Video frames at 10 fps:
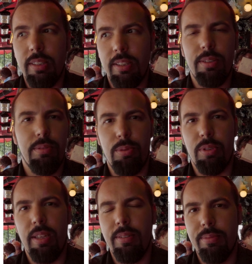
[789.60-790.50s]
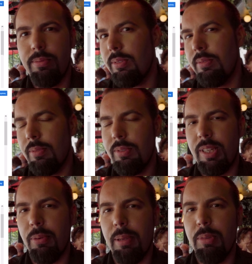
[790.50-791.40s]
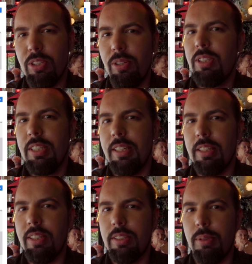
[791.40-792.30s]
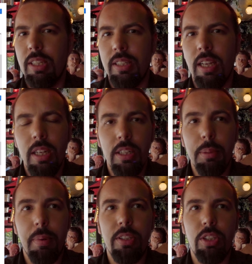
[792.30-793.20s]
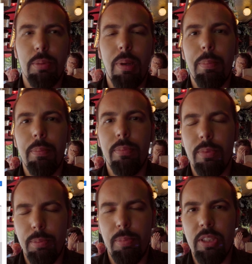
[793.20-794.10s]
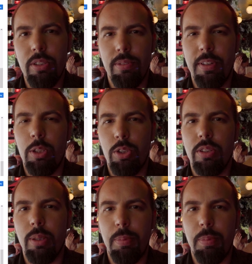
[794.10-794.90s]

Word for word: jest tutaj całkiem nieźle oceniana ta restauracja, tym bardziej, że ma blisko 2000